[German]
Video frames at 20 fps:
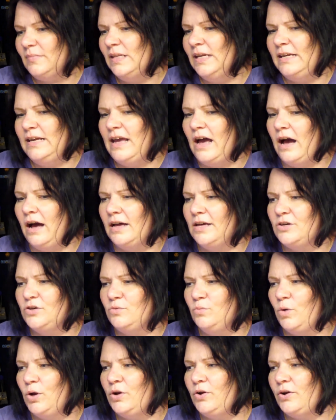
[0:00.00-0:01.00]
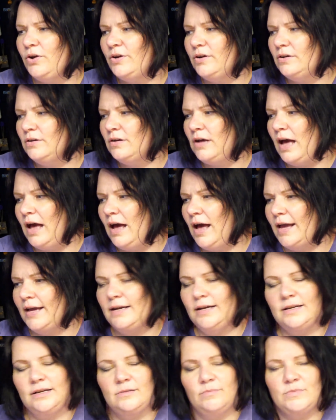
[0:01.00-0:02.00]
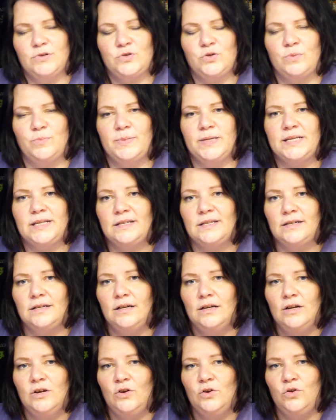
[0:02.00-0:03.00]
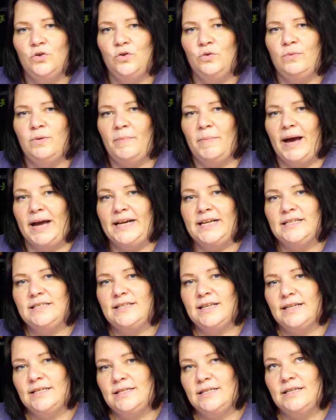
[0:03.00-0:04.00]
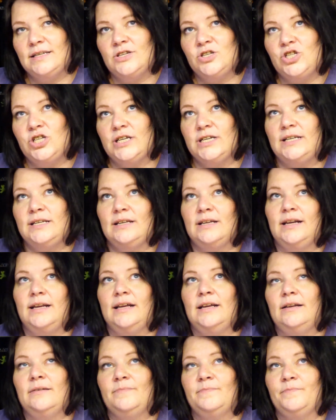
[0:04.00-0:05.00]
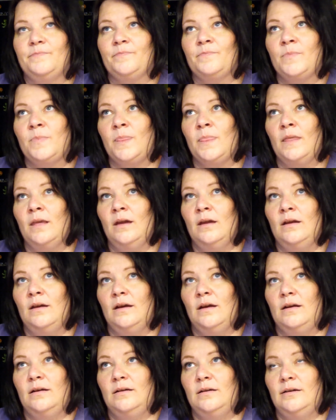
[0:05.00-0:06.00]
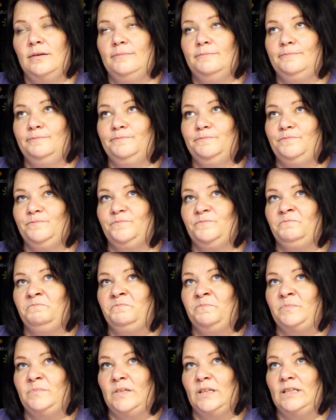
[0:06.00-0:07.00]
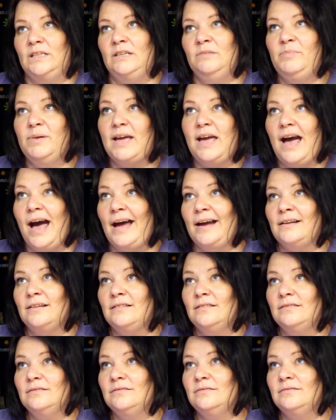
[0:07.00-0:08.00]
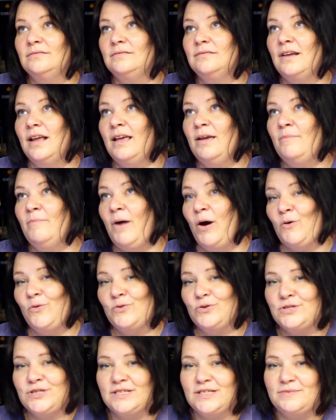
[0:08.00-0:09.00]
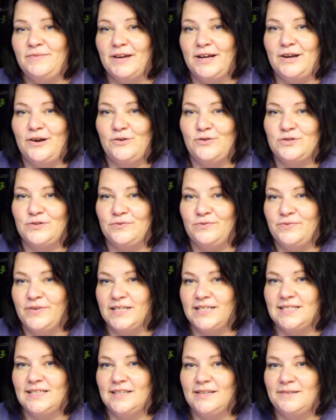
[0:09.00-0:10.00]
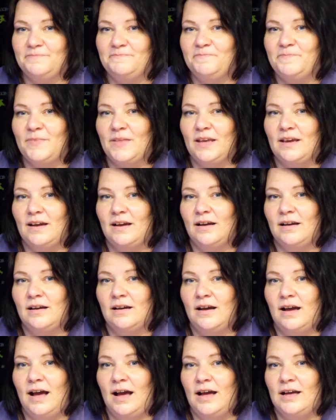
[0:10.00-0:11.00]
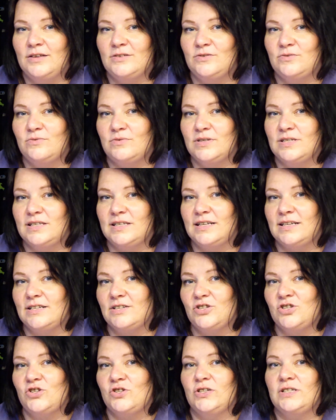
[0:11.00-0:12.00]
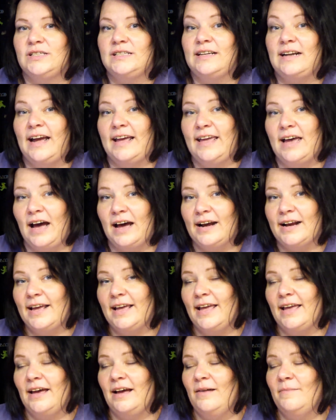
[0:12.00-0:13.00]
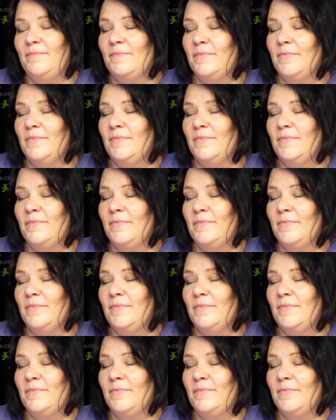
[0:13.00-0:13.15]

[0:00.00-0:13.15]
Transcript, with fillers: Ja, ich wollte halt eigentlich immer so ein bisschen über meine Sensi-Geschichte reden. Ähm, die begann im August 2014, also ist jetzt schon drei Jahre her.